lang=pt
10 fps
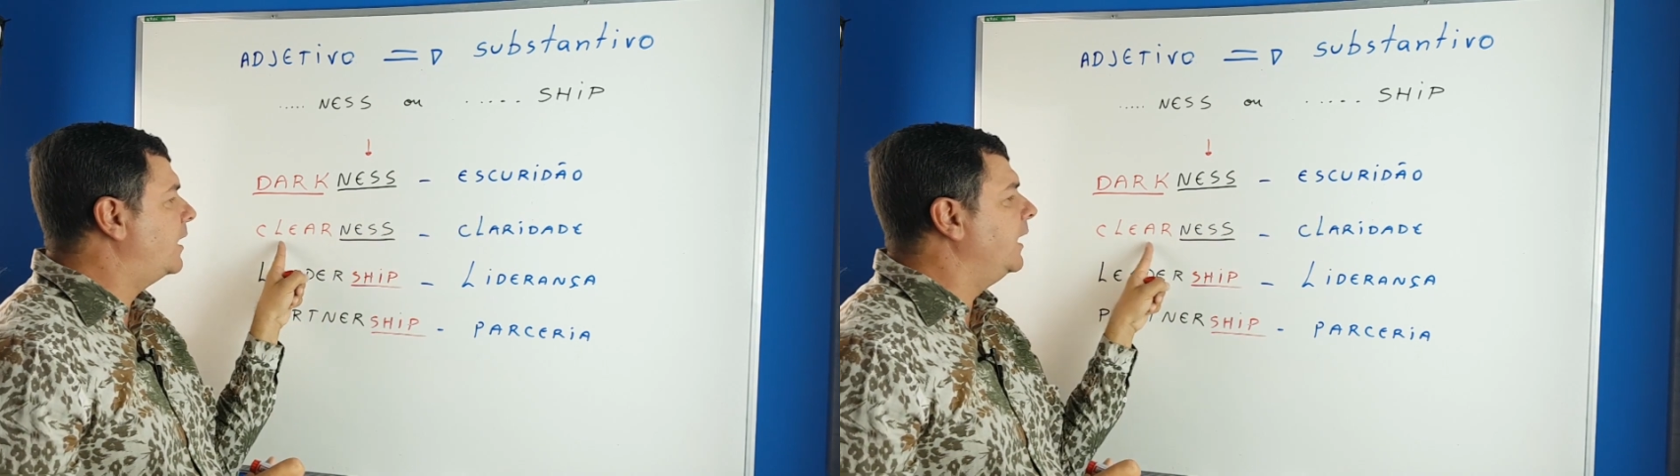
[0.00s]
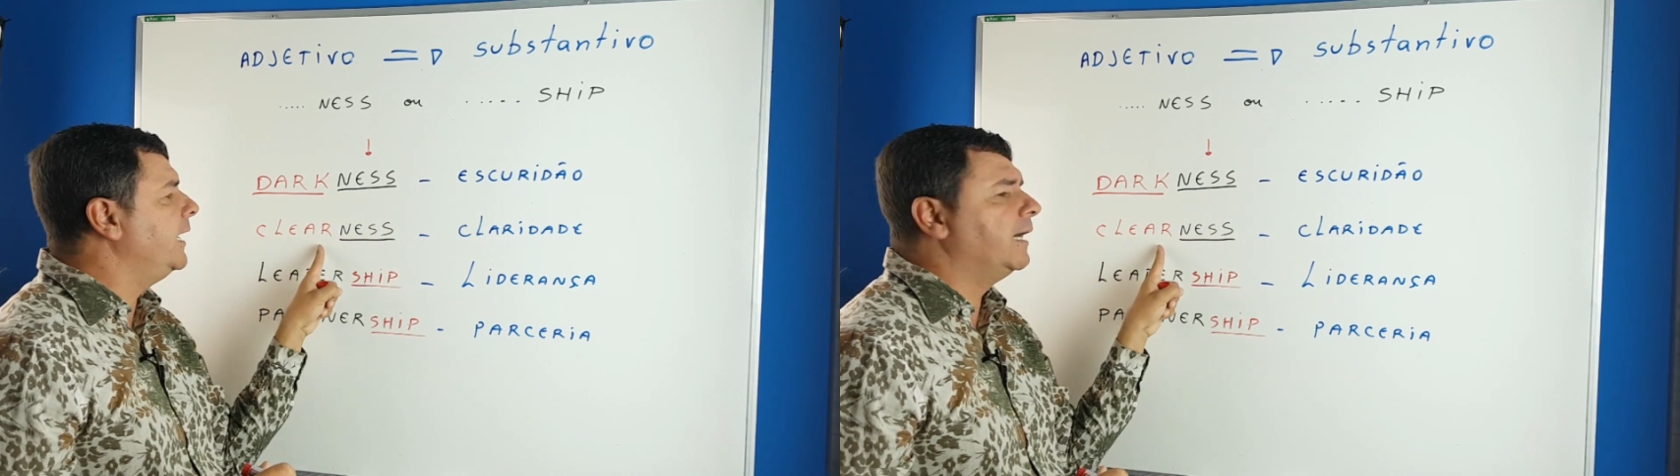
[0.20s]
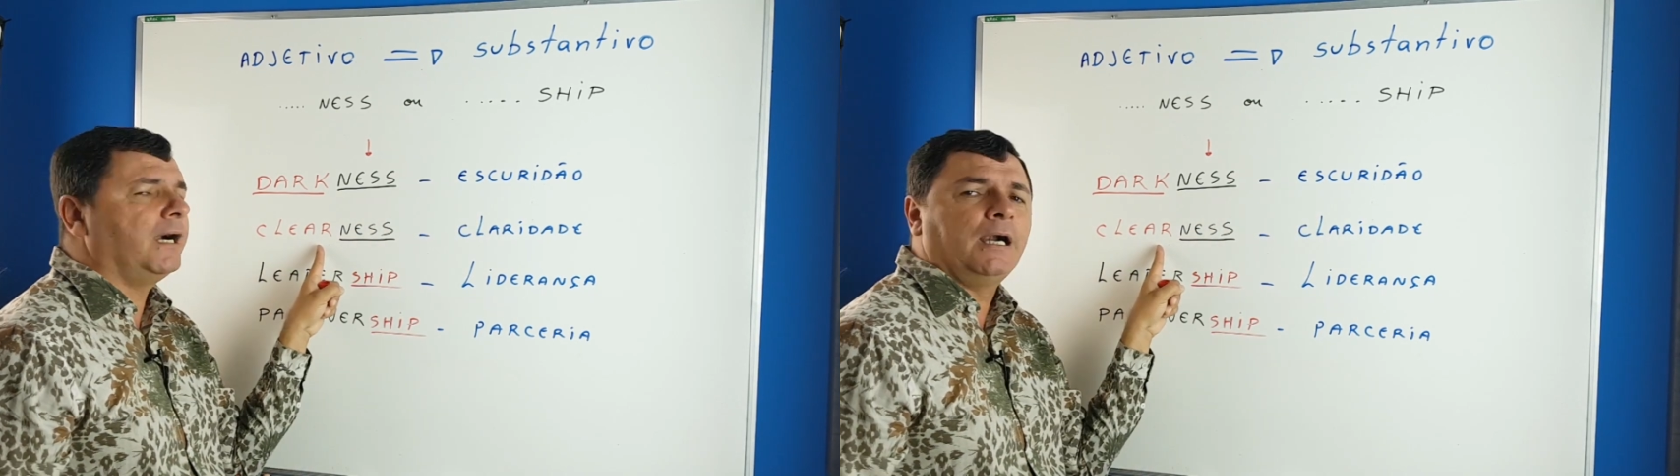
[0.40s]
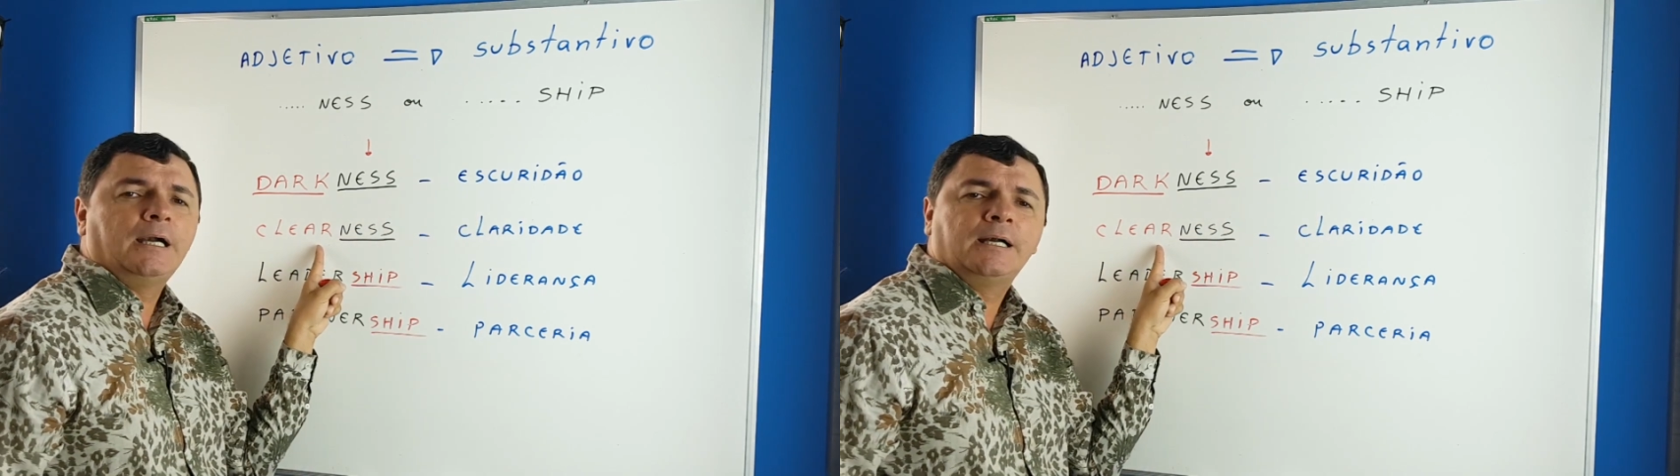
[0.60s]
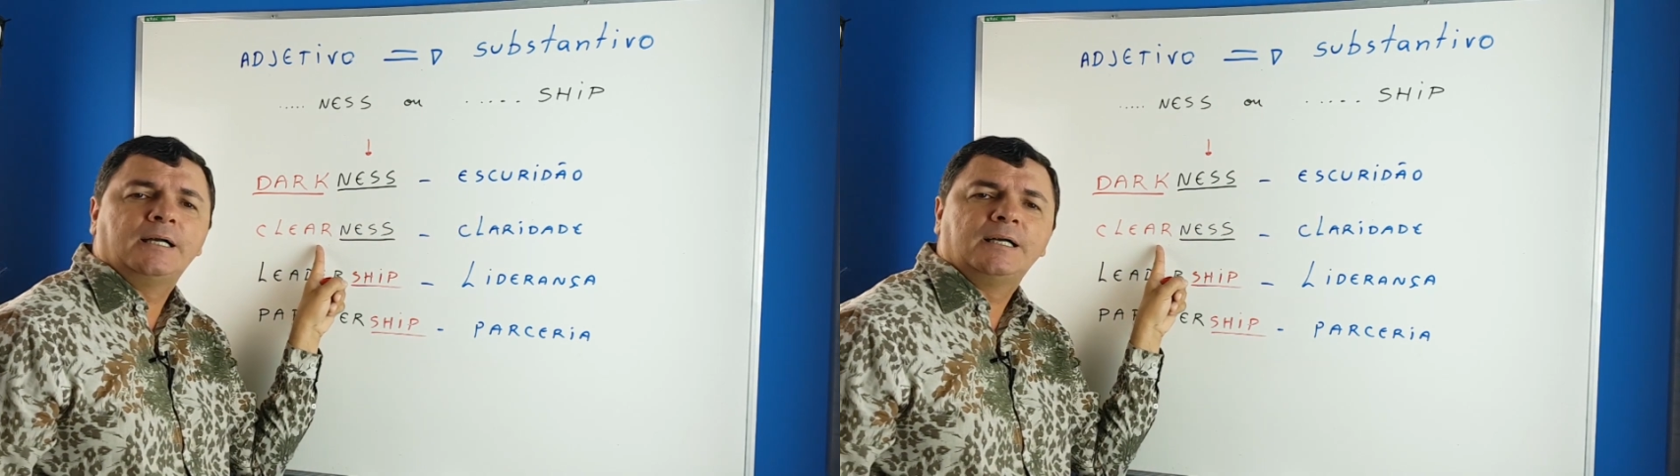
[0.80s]

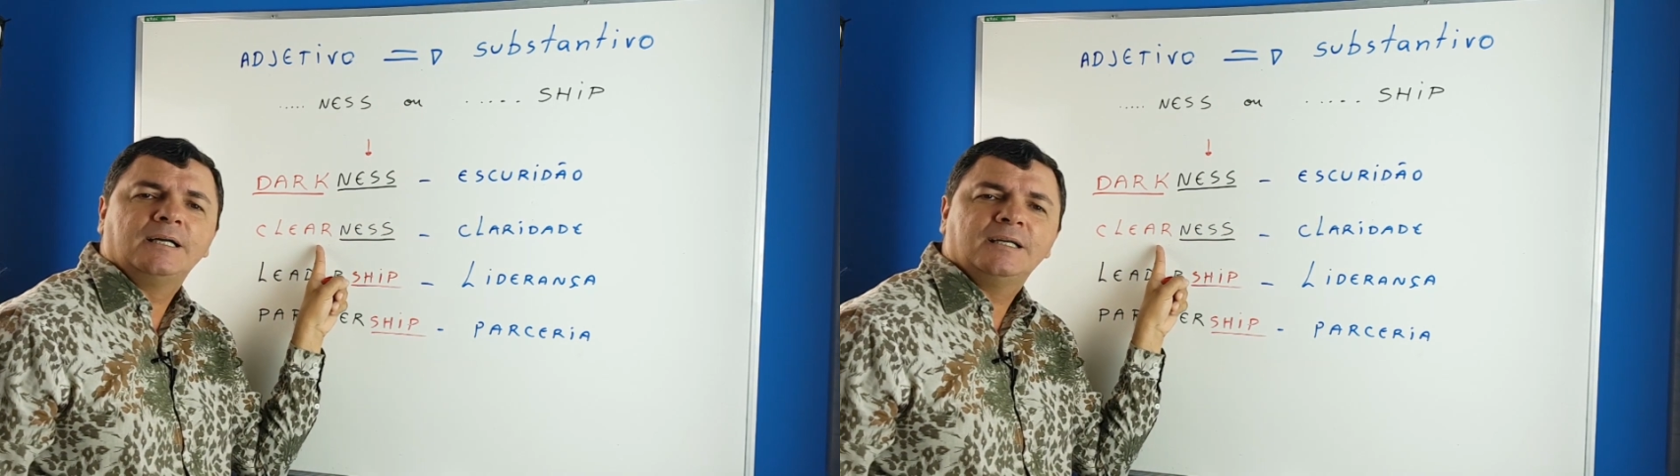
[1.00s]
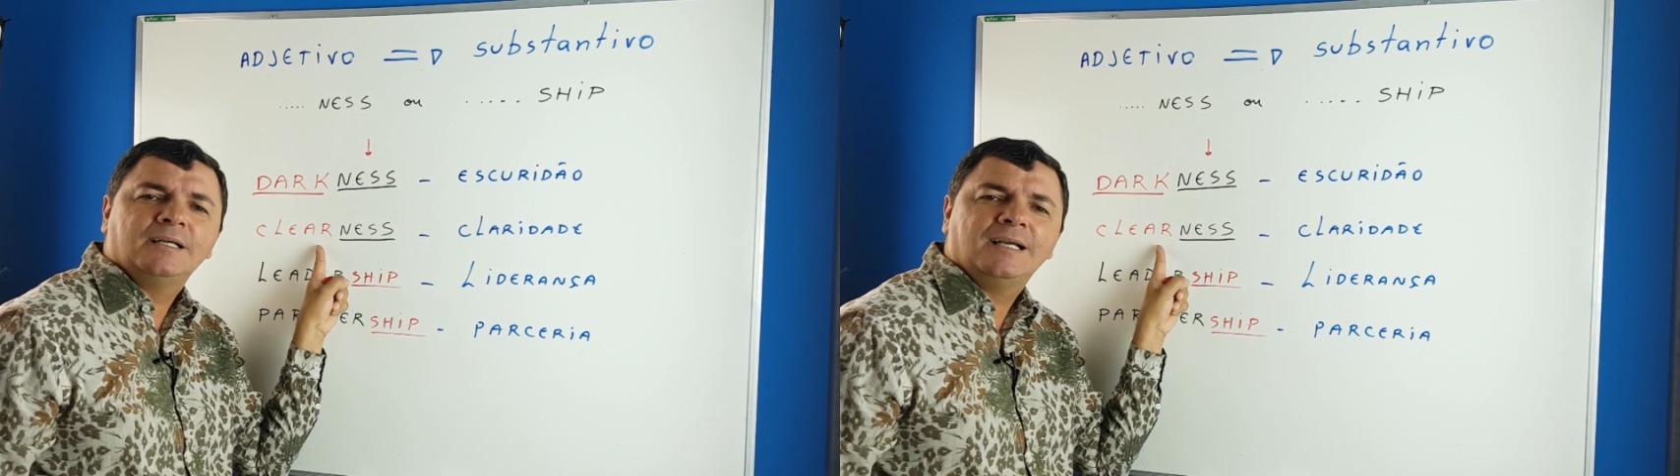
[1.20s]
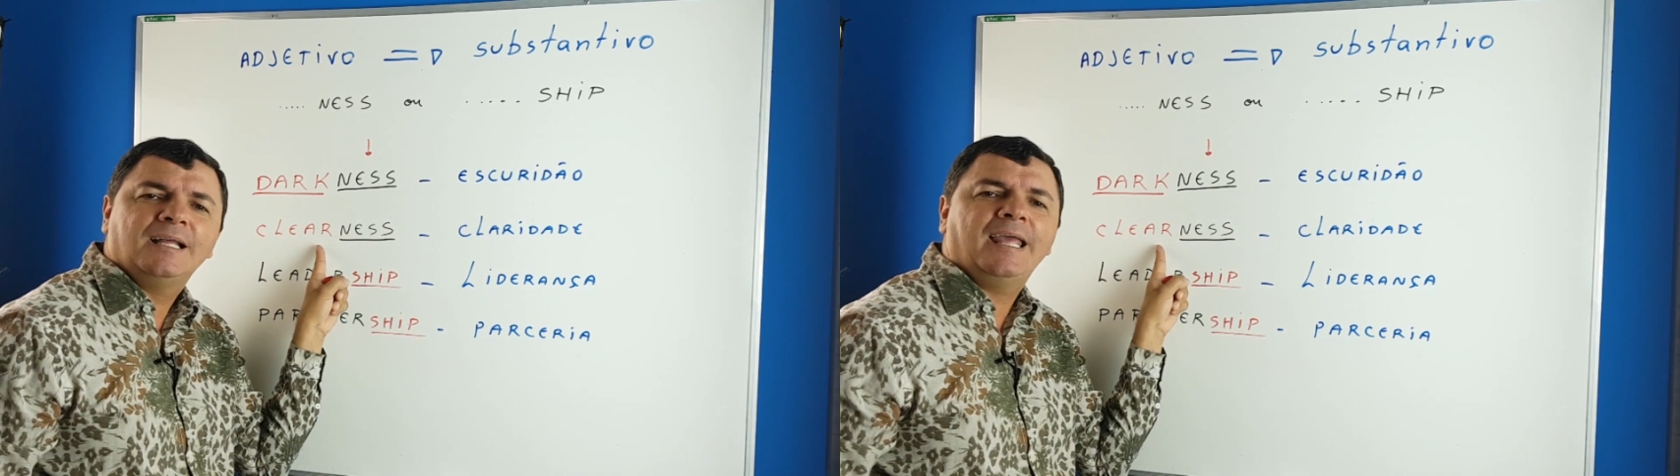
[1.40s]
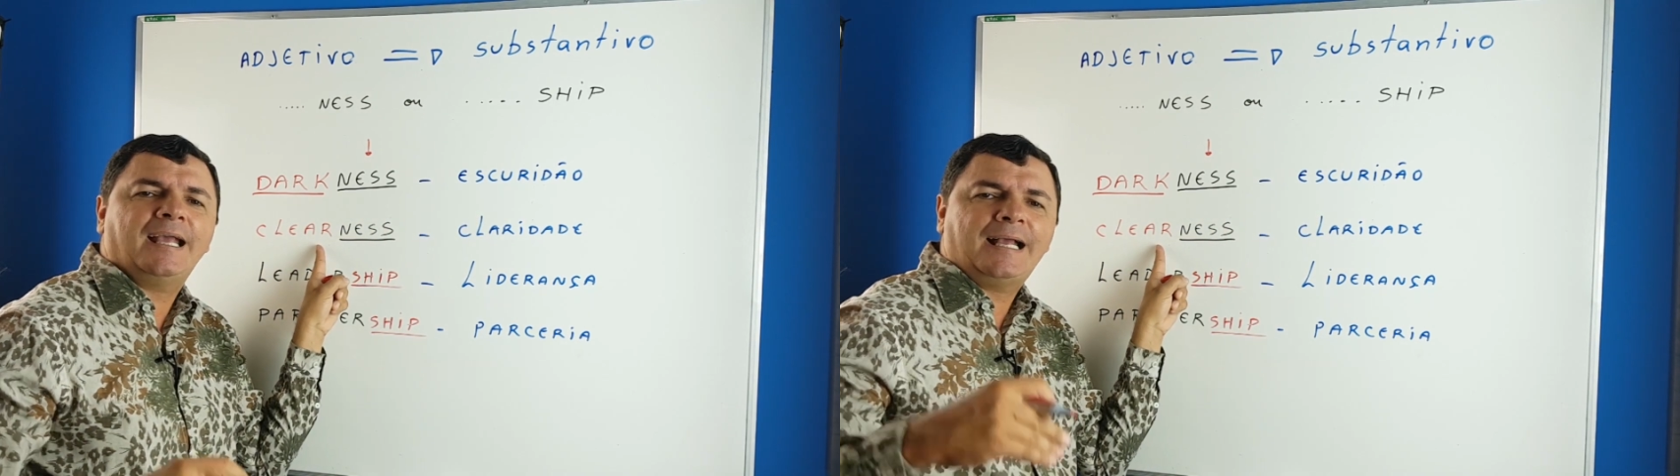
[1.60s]
Clear é